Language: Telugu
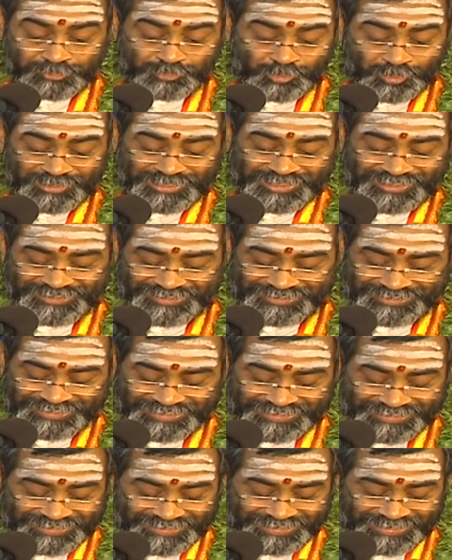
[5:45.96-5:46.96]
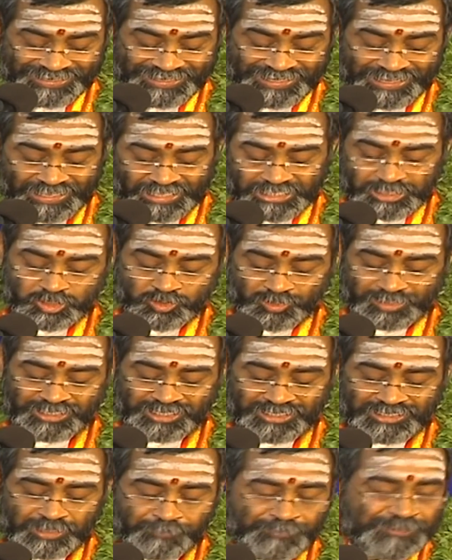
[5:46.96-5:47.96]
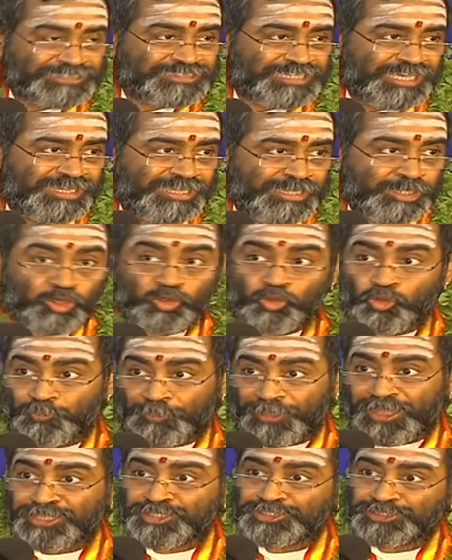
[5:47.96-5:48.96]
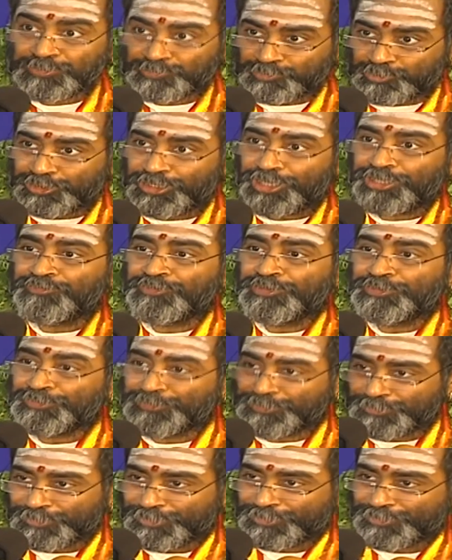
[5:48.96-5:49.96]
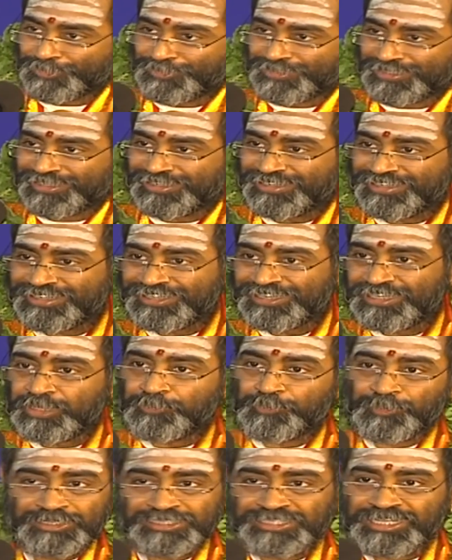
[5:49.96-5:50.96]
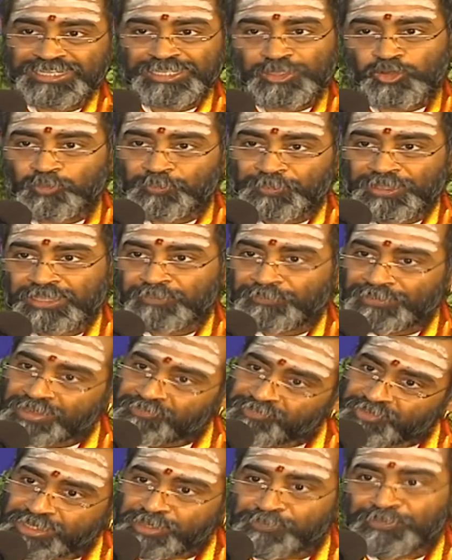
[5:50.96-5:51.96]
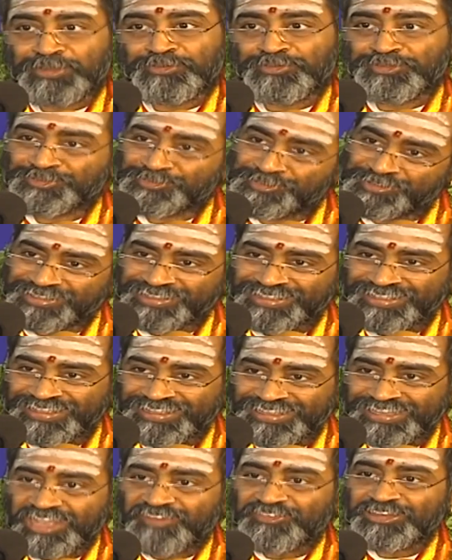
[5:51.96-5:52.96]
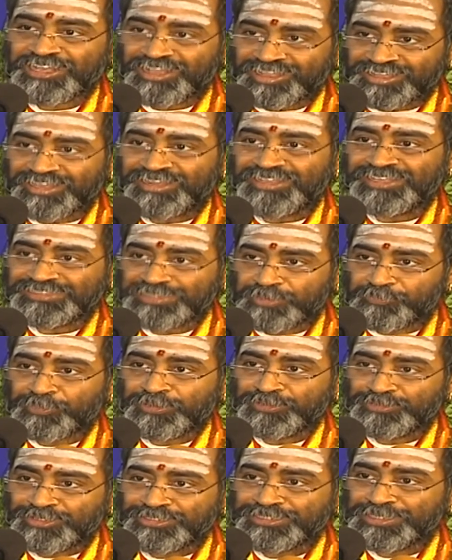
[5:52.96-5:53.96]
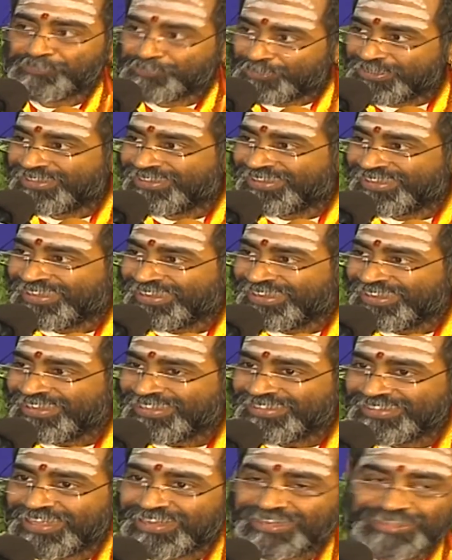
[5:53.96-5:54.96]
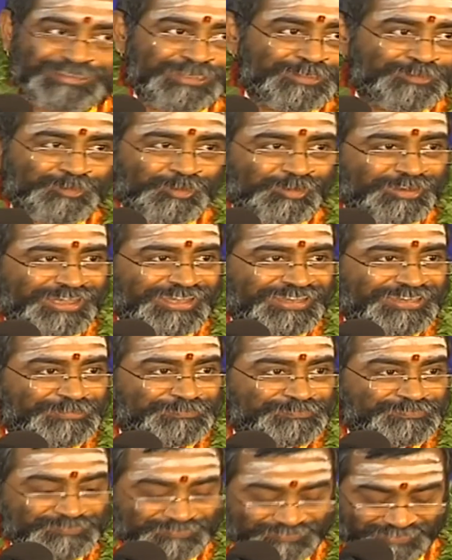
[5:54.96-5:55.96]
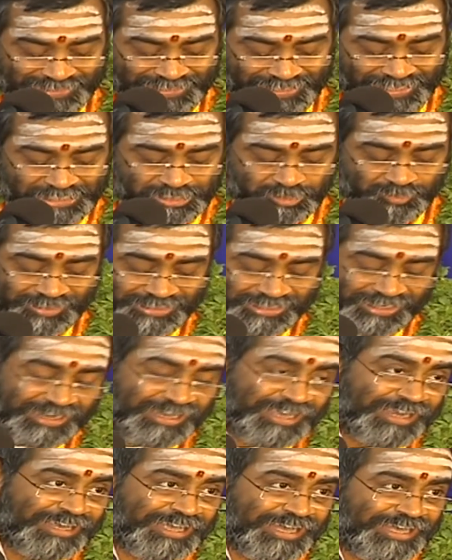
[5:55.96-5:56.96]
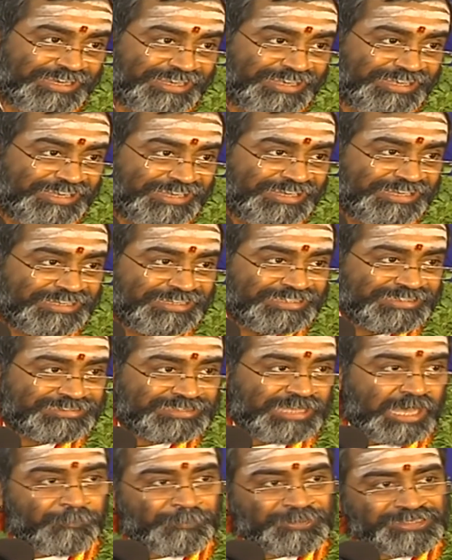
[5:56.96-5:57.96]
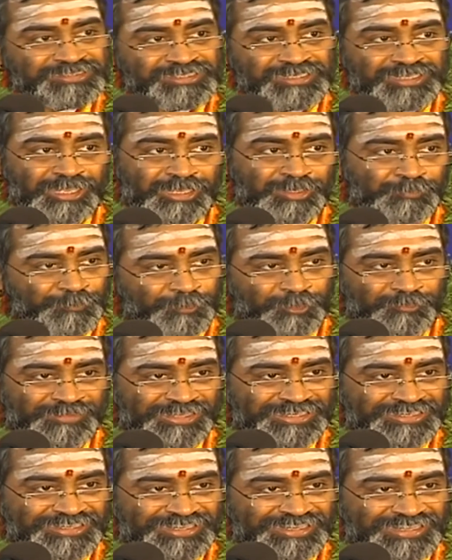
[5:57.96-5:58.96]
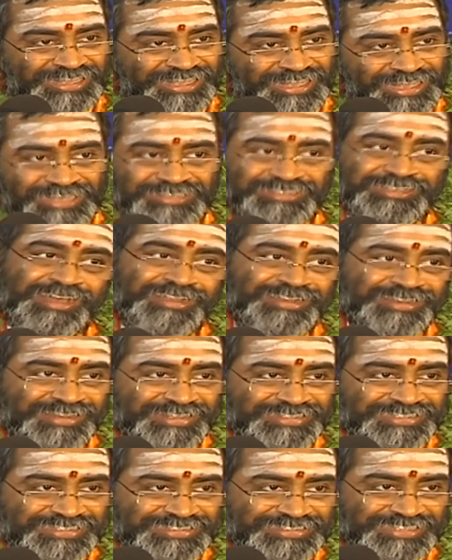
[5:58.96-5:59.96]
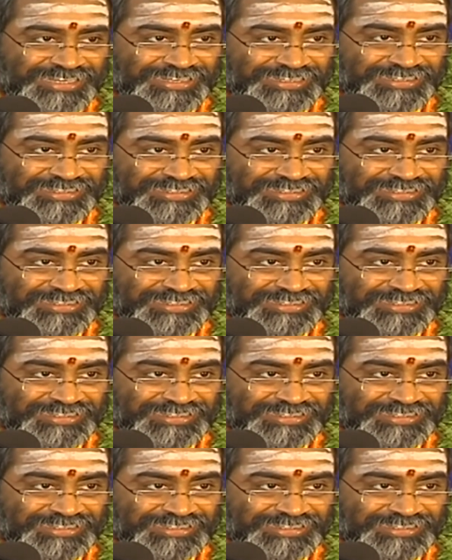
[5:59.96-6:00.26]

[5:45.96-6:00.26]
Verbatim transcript: తొలగాలంటే ఐశ్వర్యం లభించాలంటే ఒక ఉపాయం చెప్తున్నాను విను అంటుంది ఇప్పుడు నిజంగా ఈ ఉపాయం మనందరికీ పనికొస్తుంది ఎవరికి అక్కర్లేదు చెప్పండి ఇందులో చెప్పింది దరిద్రం తొలగాలి ఐశ్వర్యం కలగాలి తాపత్రయాలు పోవాలి అజ్ఞానం నశించాలి